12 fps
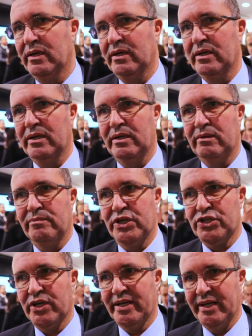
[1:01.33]

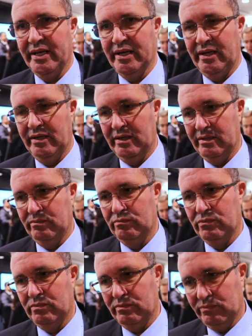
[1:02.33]
المشاريع
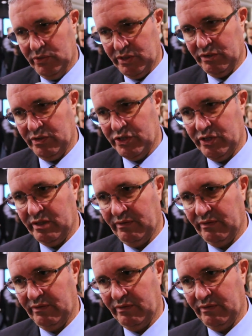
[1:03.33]
المتواجده